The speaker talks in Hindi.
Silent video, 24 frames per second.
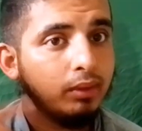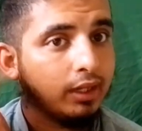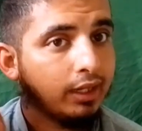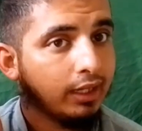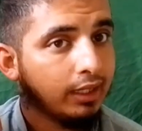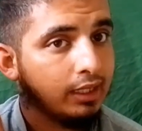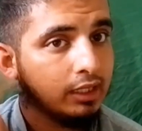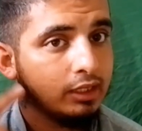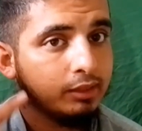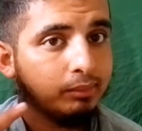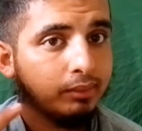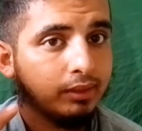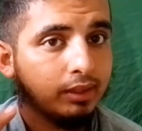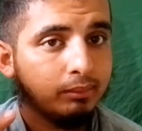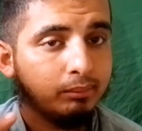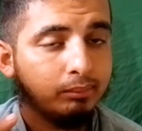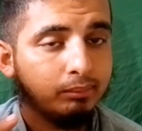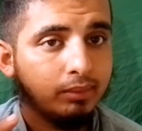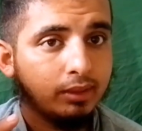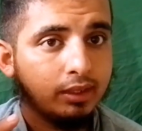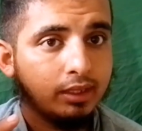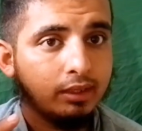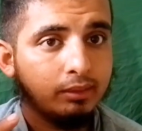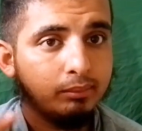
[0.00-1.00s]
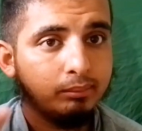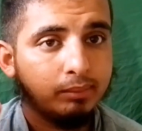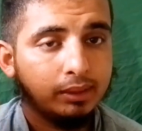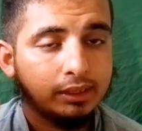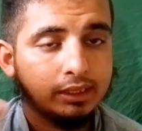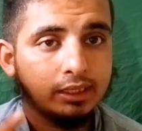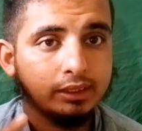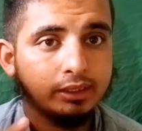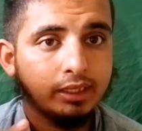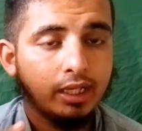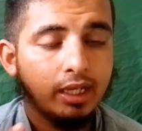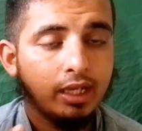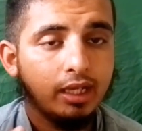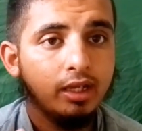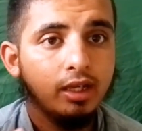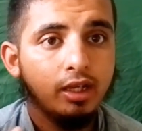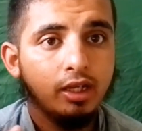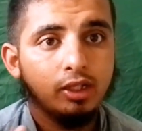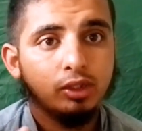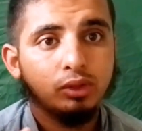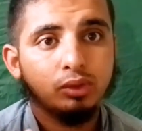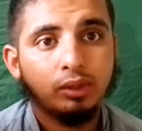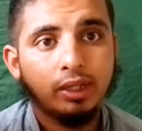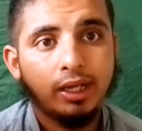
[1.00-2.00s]
गलत ब, ब, बताते हैं
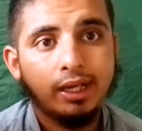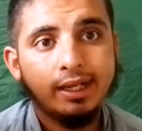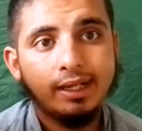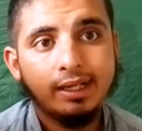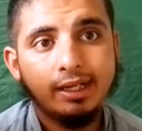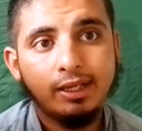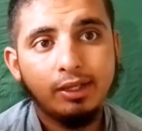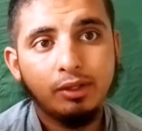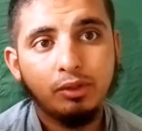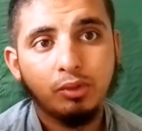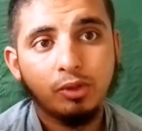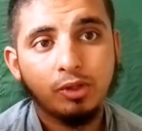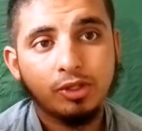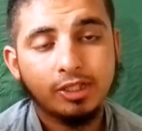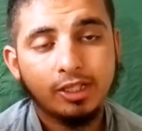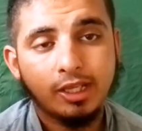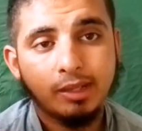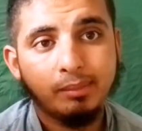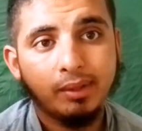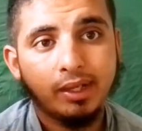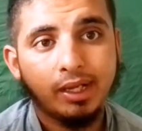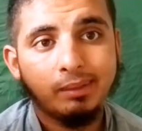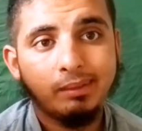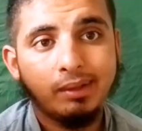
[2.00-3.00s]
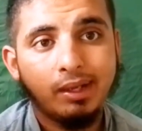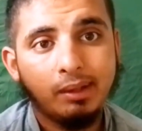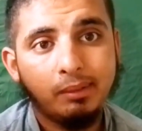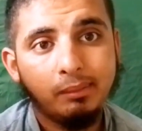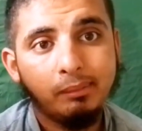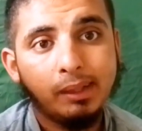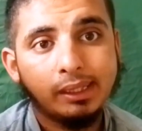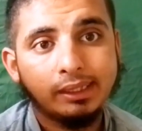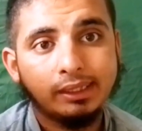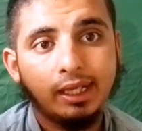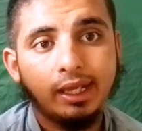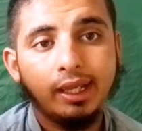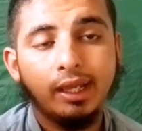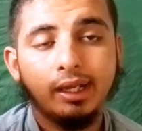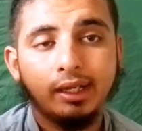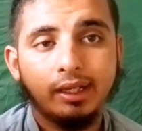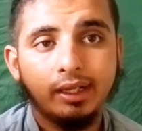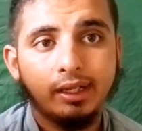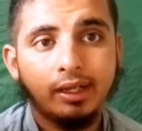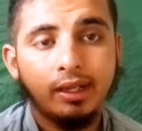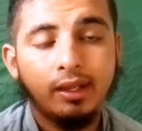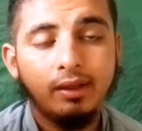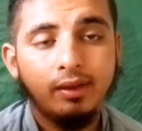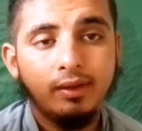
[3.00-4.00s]
तो काइंडली उसके बारे में हम बताया
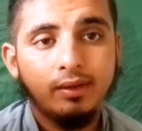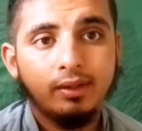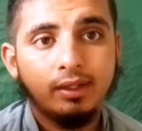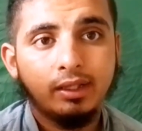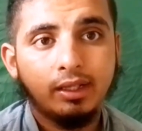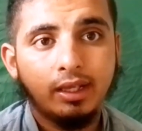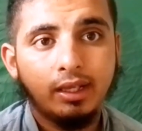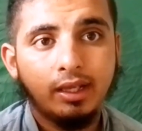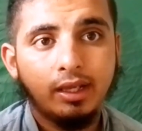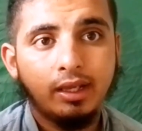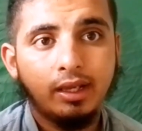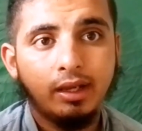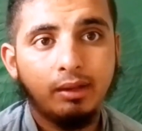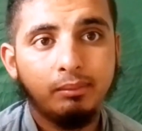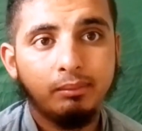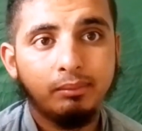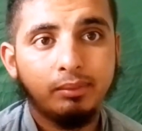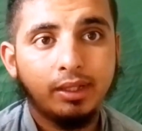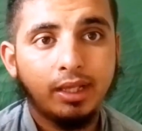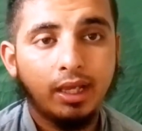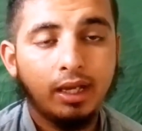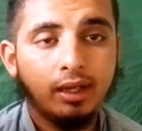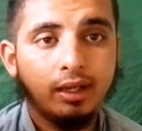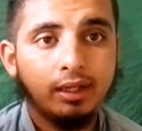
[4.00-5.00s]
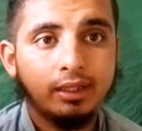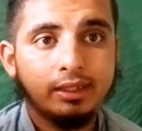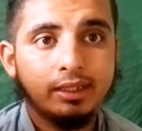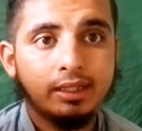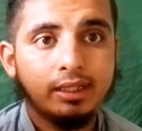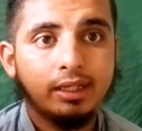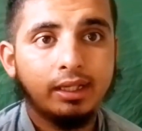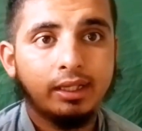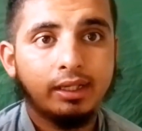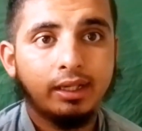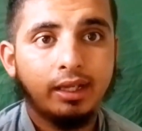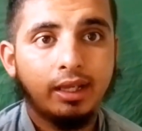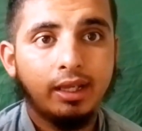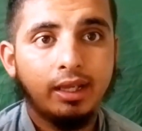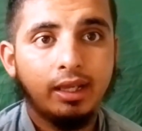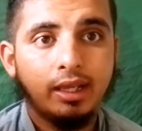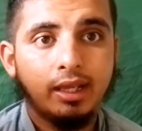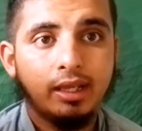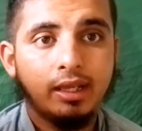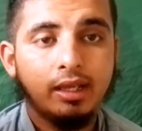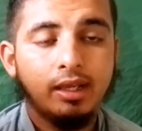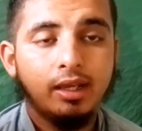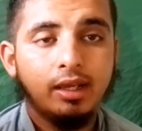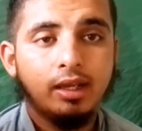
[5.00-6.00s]
करें कि हम क्या गलती कर रहे
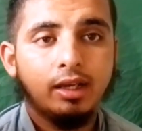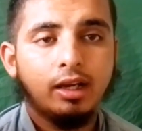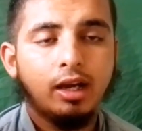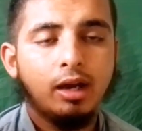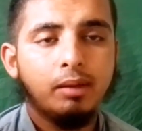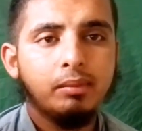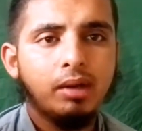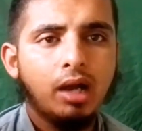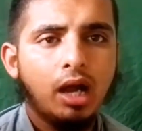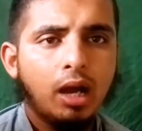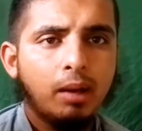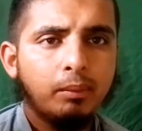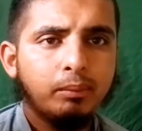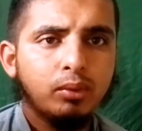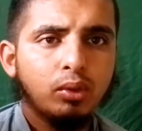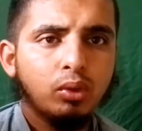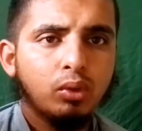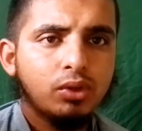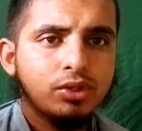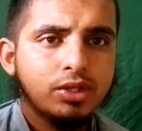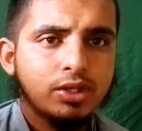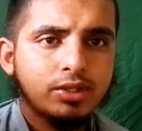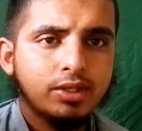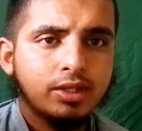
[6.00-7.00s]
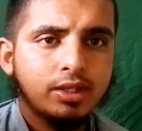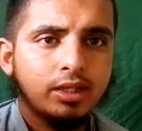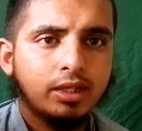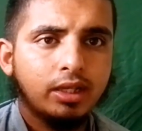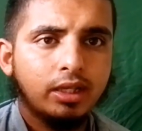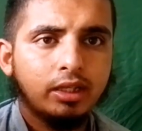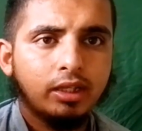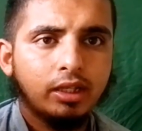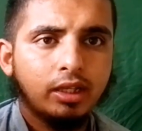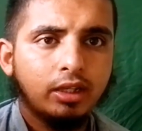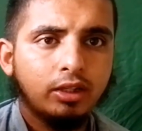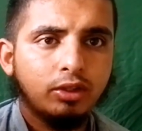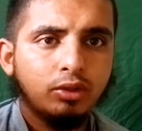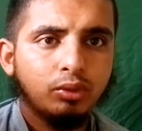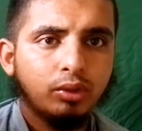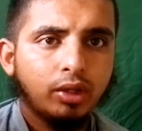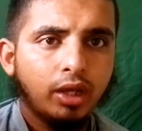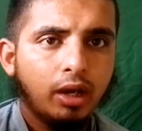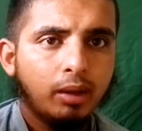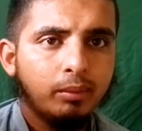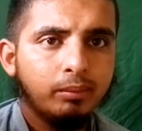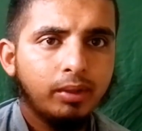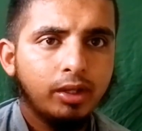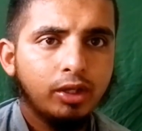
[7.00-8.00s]
हैं हम आप लोगों से सीखेंगे क्योंकि
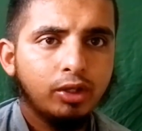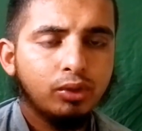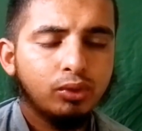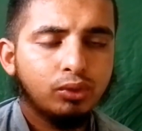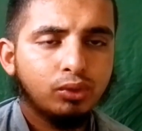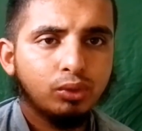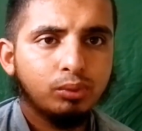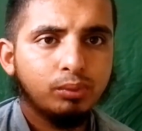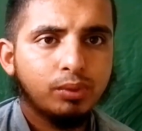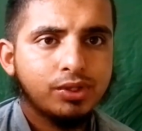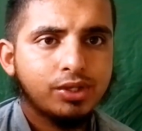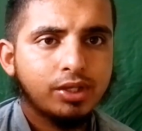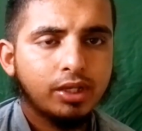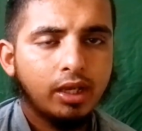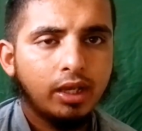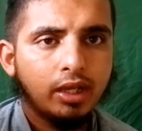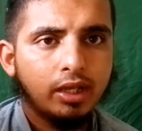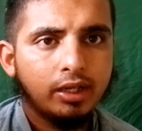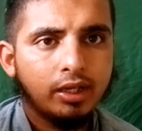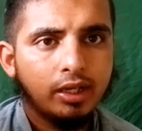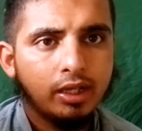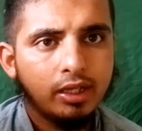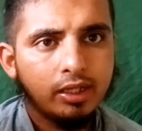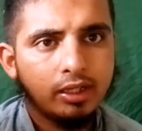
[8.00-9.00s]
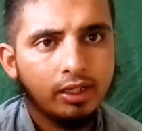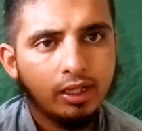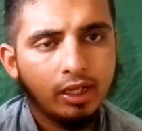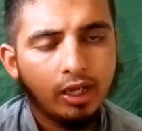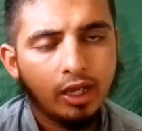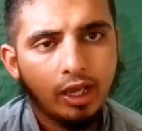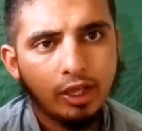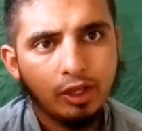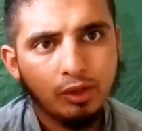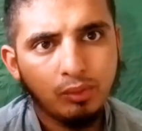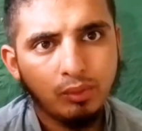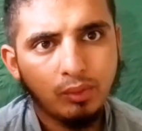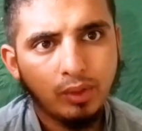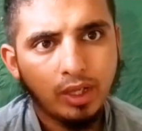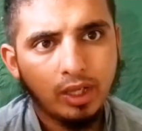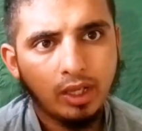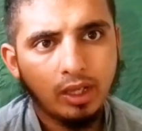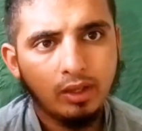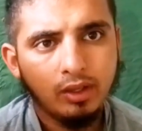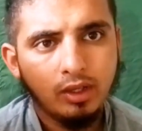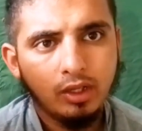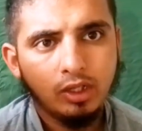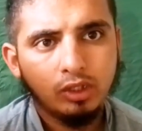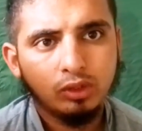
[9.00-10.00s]
हम नए यूट्यूबर्स हैं नए नए आए हुए
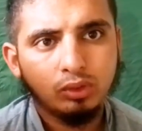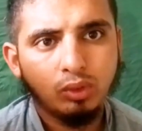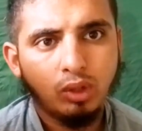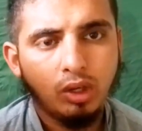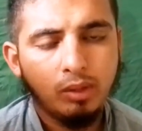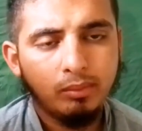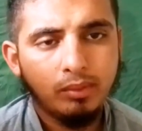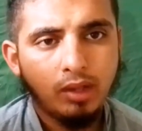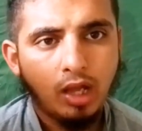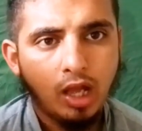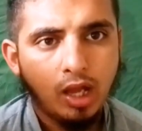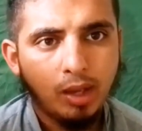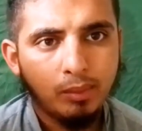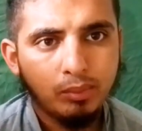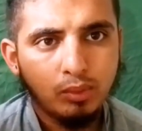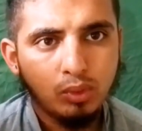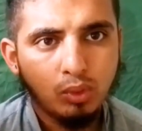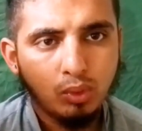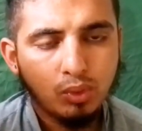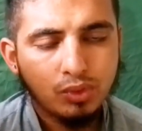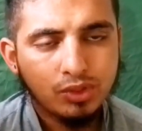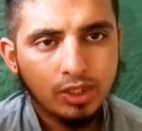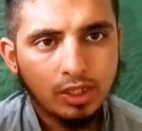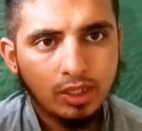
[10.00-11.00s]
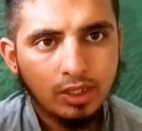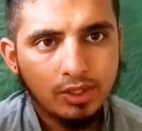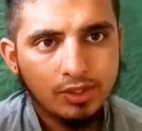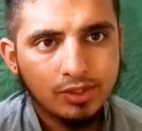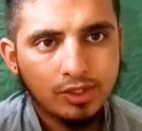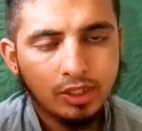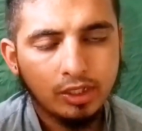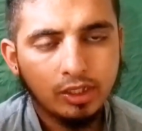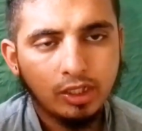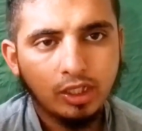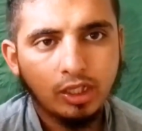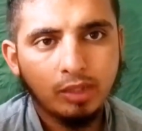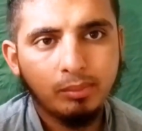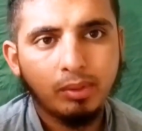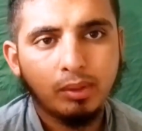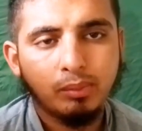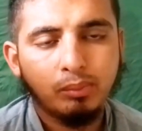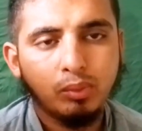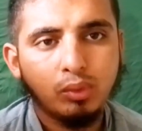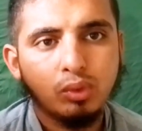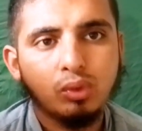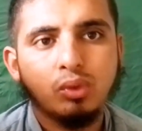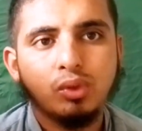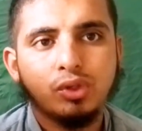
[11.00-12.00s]
हैं तो हम आप लोगों से ही सीखने की
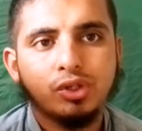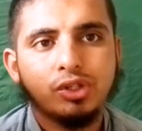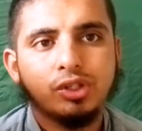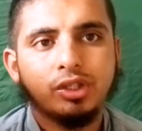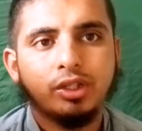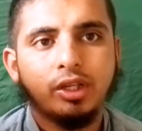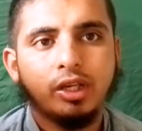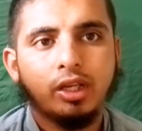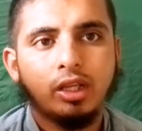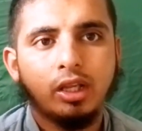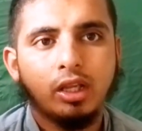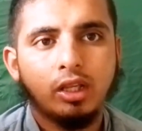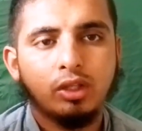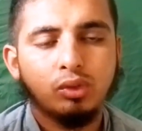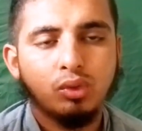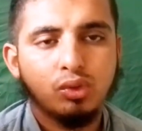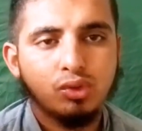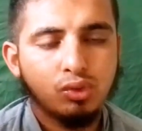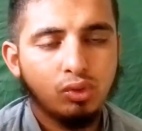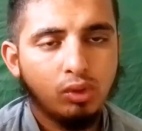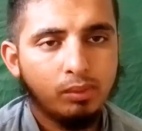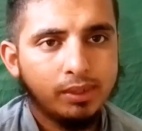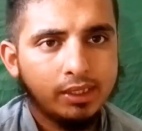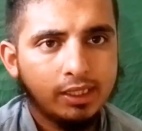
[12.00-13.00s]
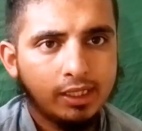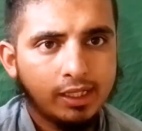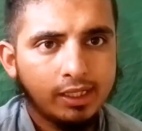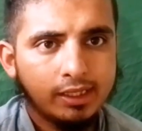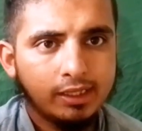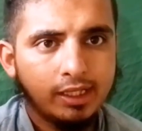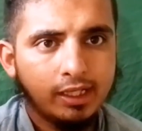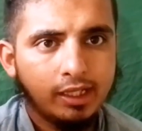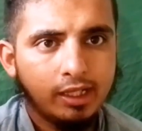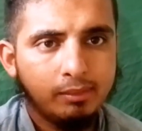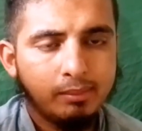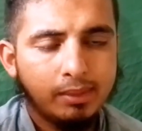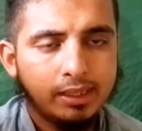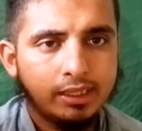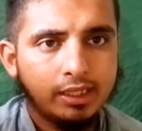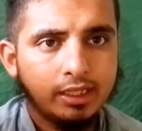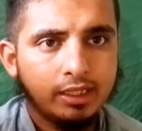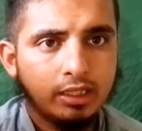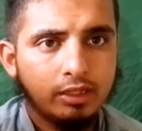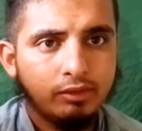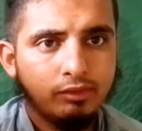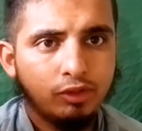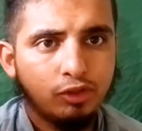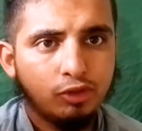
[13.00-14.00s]
भरपूर कोशिश करेंगे दोस्तों अभी तक इतना ही मिलते
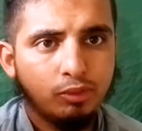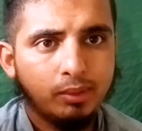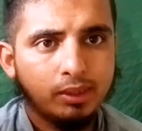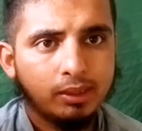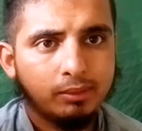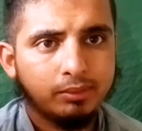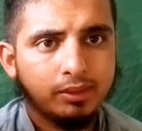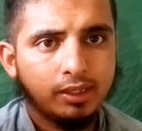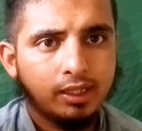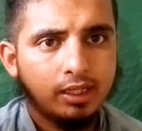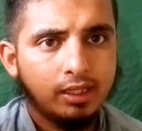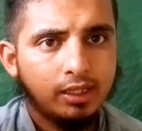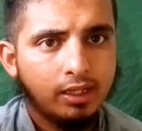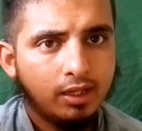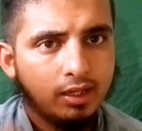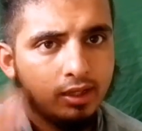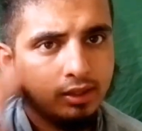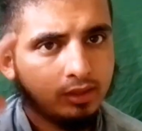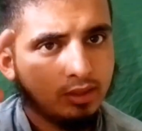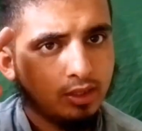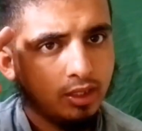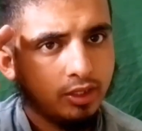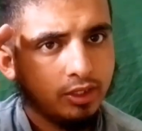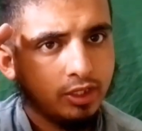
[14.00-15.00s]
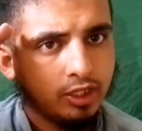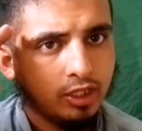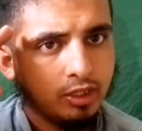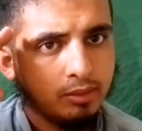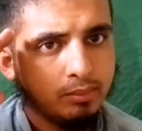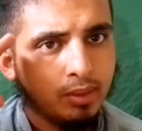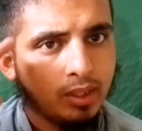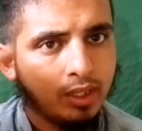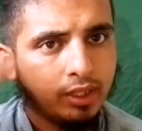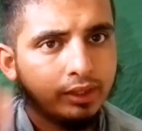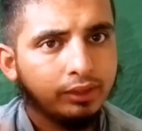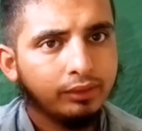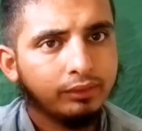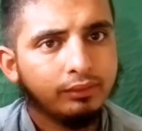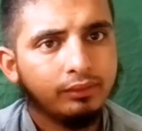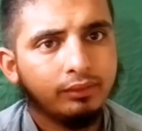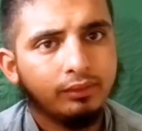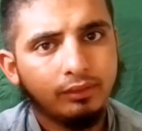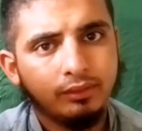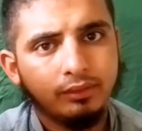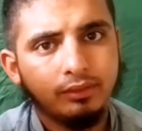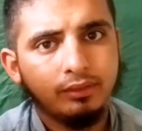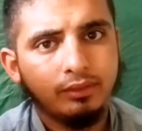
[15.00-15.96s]
के लिए वीडियो में रखते के लिए अल्लाह ने